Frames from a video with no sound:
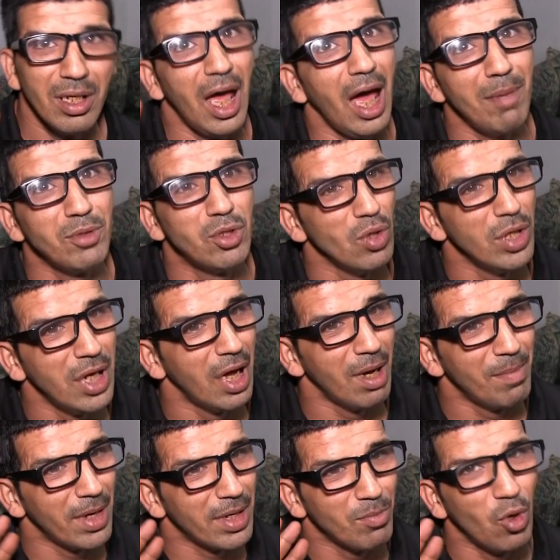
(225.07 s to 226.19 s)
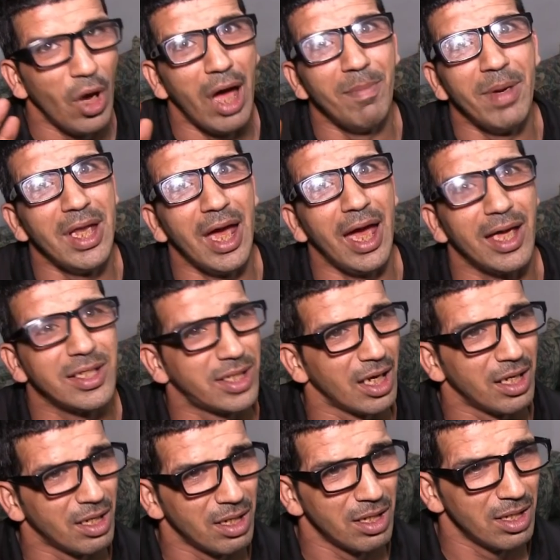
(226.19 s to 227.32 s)
الحمد لله معامله
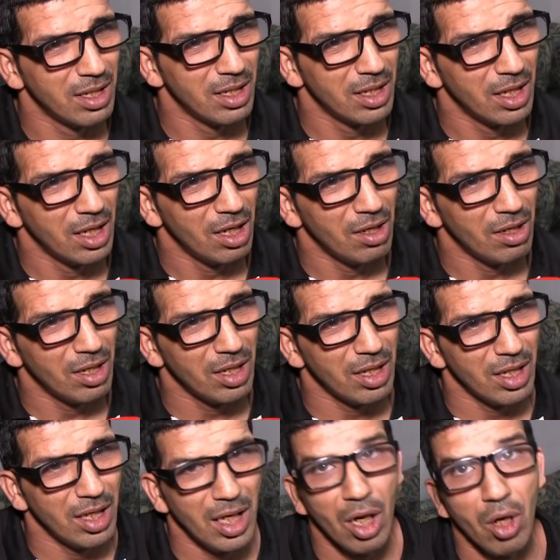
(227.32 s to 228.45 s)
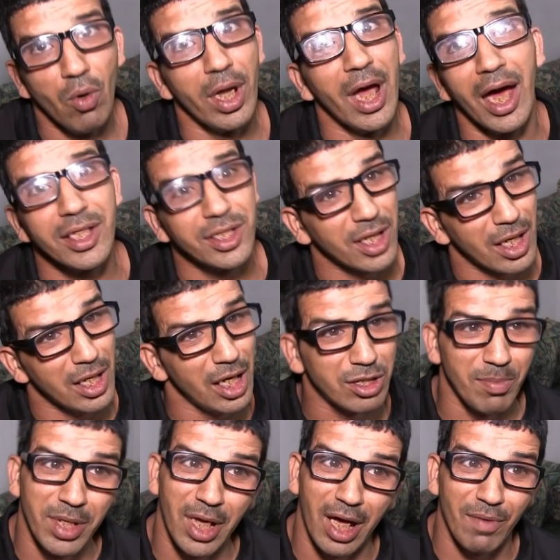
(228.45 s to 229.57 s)
حسنه ورا وراه غتخلعت
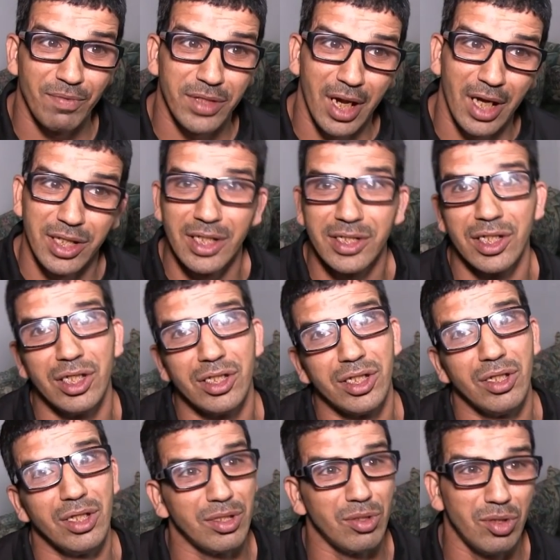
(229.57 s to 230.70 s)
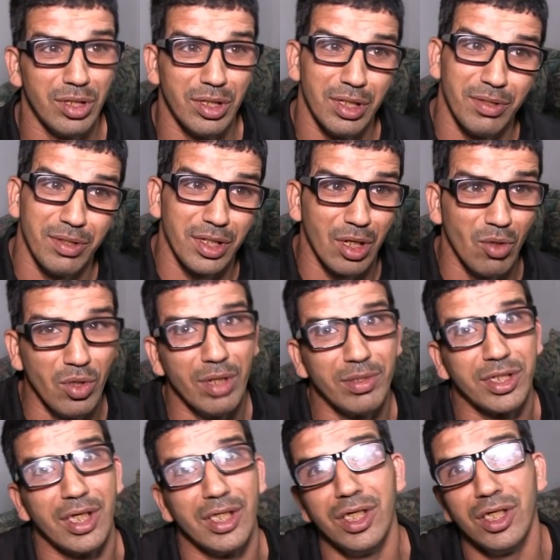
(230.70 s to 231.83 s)
مني عرفت راه سيدي قالوا لي
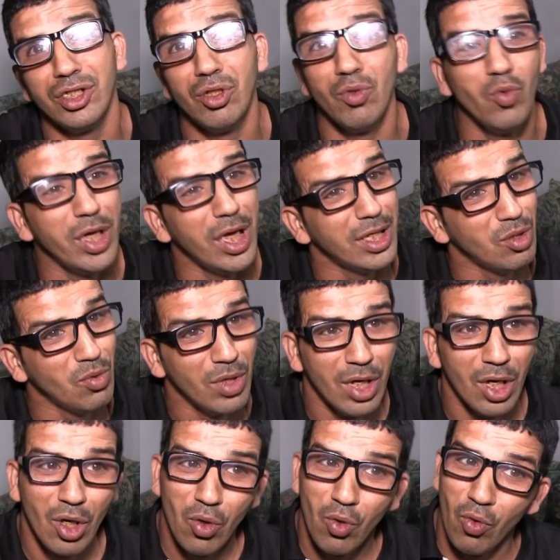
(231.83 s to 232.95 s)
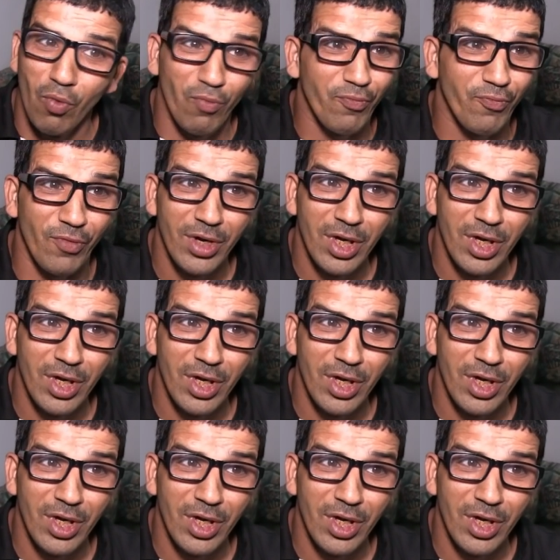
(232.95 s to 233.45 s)
التهديد جنويه هادي وف...